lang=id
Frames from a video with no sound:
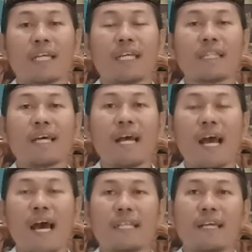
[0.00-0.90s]
Kita
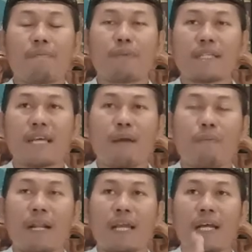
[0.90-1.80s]
hanya bisa
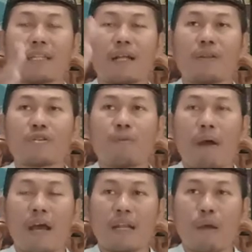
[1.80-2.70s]
melihat Allah
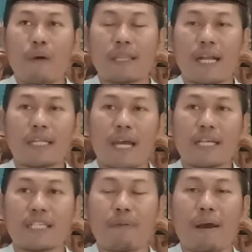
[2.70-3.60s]
Subhanahu wa taala
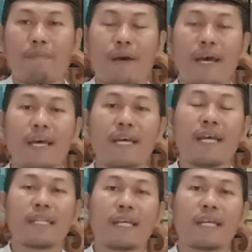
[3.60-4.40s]
dengan hijab apa?